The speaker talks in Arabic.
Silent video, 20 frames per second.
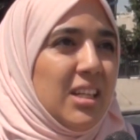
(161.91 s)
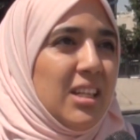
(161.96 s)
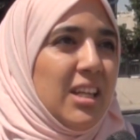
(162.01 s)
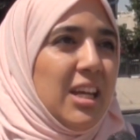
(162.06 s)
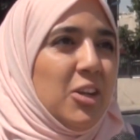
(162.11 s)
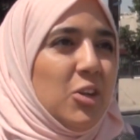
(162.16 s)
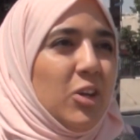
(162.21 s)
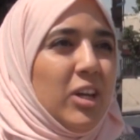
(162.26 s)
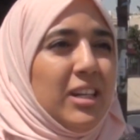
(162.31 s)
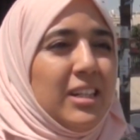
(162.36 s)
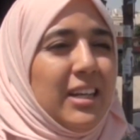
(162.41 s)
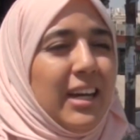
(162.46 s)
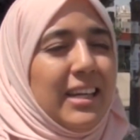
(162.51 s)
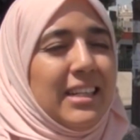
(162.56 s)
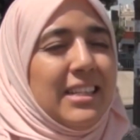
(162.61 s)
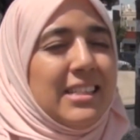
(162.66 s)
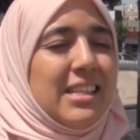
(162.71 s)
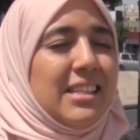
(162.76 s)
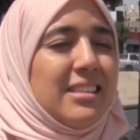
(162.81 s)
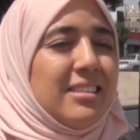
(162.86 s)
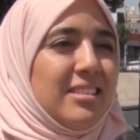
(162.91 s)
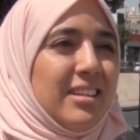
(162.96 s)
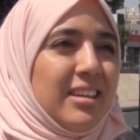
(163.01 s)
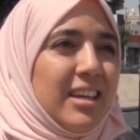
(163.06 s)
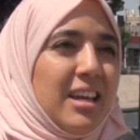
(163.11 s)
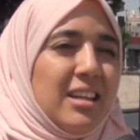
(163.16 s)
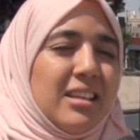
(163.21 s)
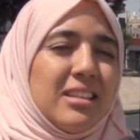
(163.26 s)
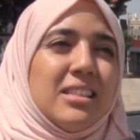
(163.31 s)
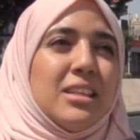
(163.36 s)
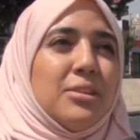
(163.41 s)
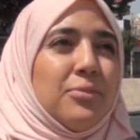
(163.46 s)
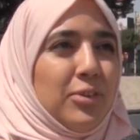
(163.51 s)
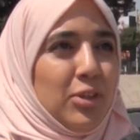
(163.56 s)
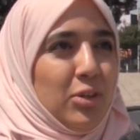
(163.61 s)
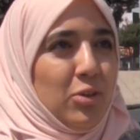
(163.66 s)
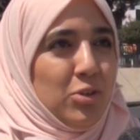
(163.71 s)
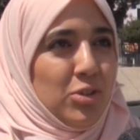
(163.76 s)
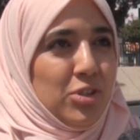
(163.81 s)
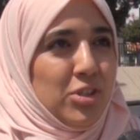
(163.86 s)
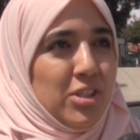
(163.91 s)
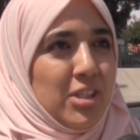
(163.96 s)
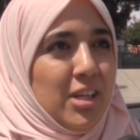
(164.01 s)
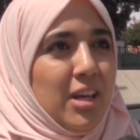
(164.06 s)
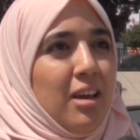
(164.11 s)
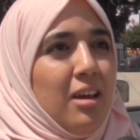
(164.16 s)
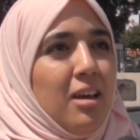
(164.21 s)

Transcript: لانه احنا على سنتنا كان كثير في غش